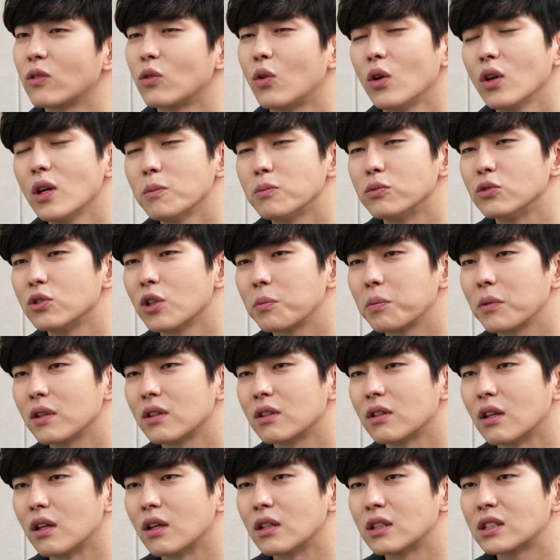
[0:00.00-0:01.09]
되게
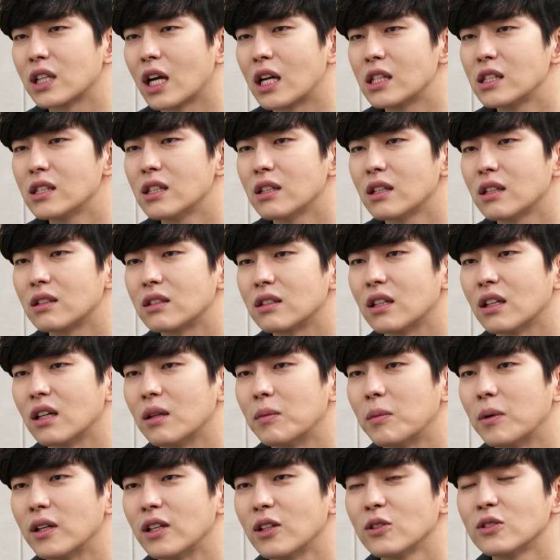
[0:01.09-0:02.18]
무섭겠다, 잔인하겠다
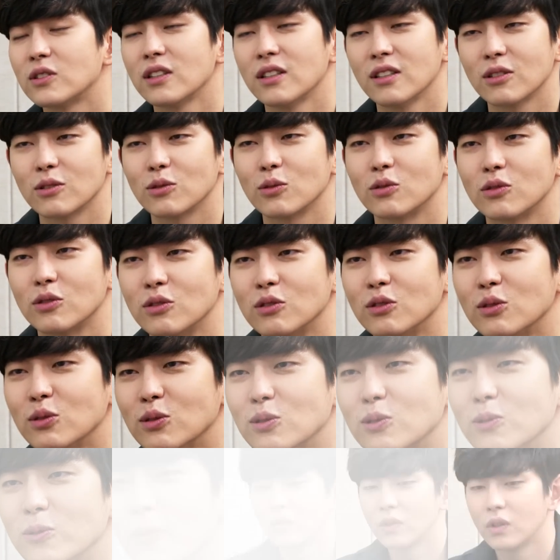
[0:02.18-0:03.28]
막 이런 생각도
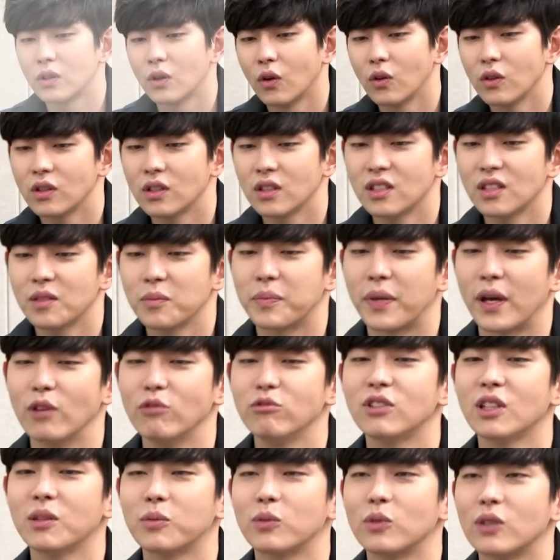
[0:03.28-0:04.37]
들고 연기를
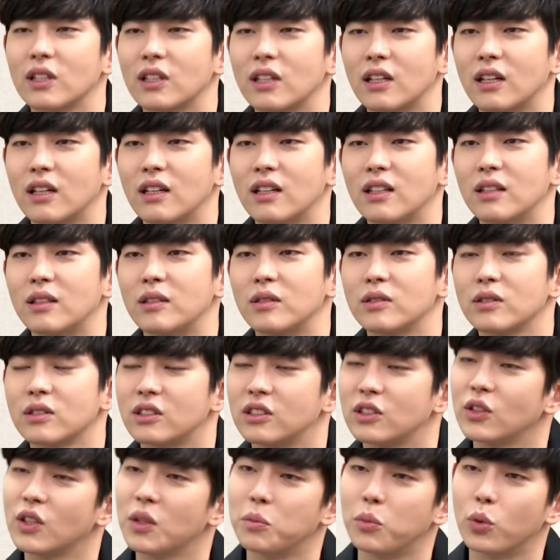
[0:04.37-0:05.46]
배우다 보니까 그
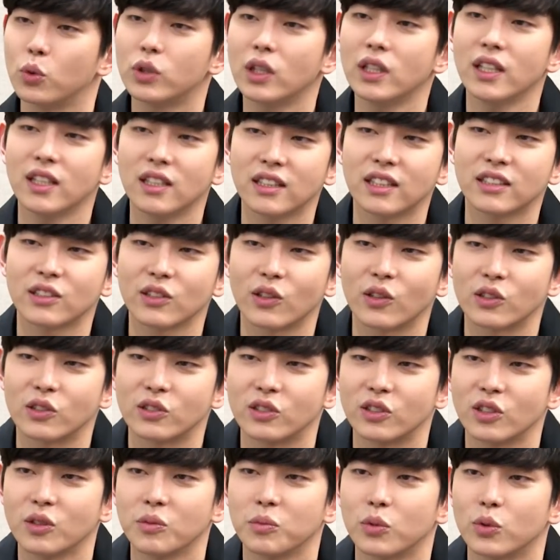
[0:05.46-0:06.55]
전에 모델 일을
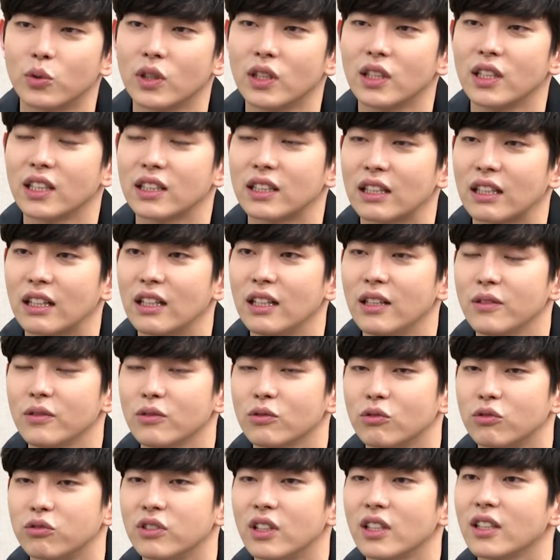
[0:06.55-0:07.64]
했었거든요. 모델 하다가
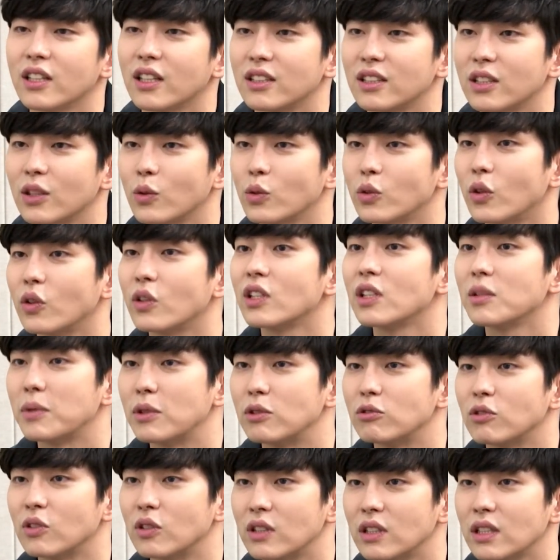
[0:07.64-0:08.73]
군대를 갔다고 연기를
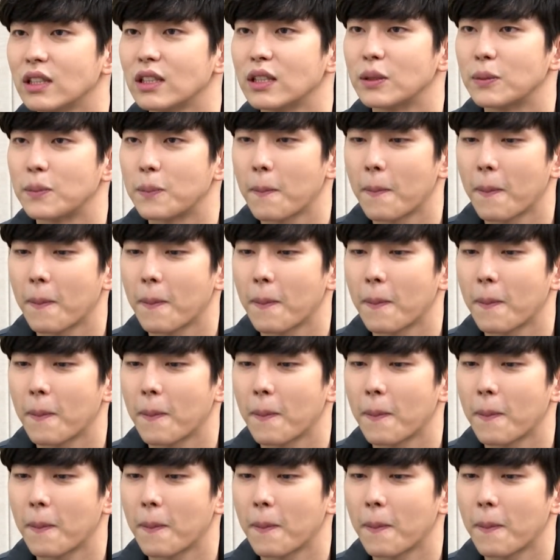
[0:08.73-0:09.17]
배운 건데